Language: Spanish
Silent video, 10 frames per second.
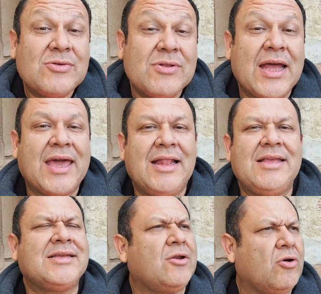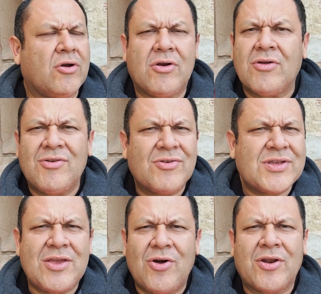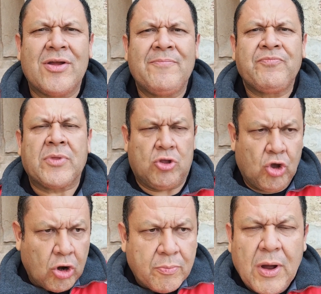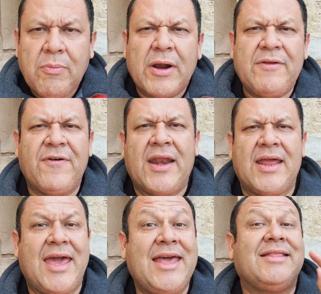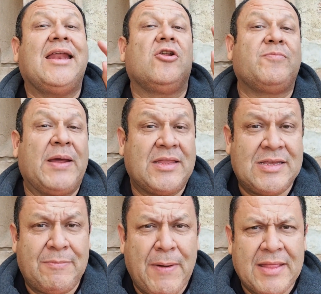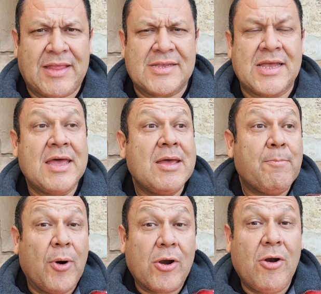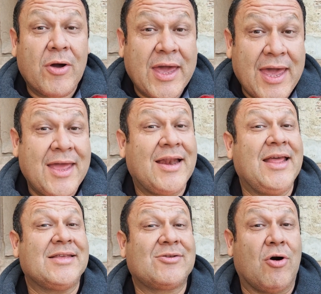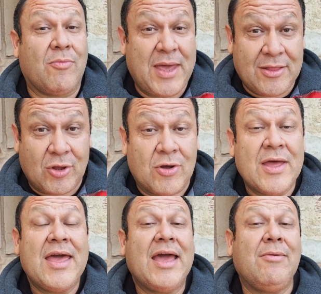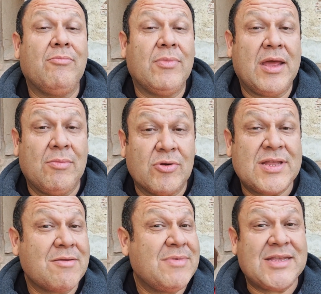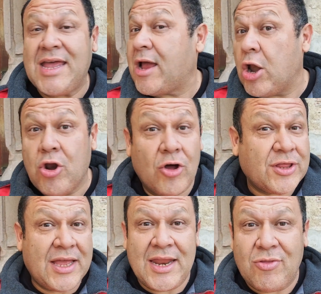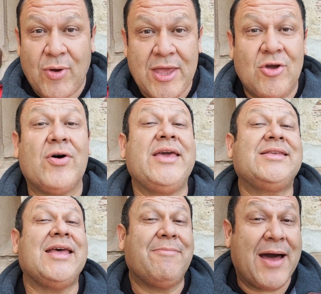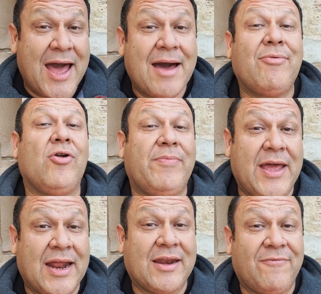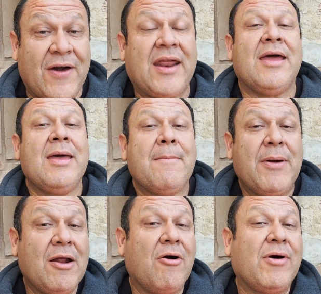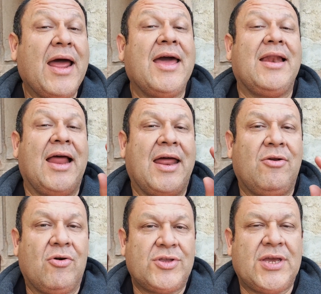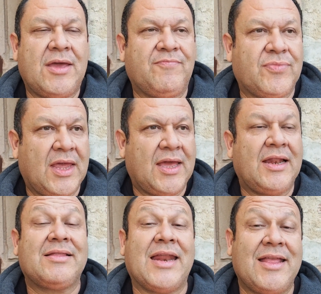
resulta que él dice, no, no, no, no, señor, yo lo vuelvo a rifar entre los participantes. Por lo que les comento, el, Mustang Mystic no tiene dueño y se va a volver a rifar, pero ahora la noche del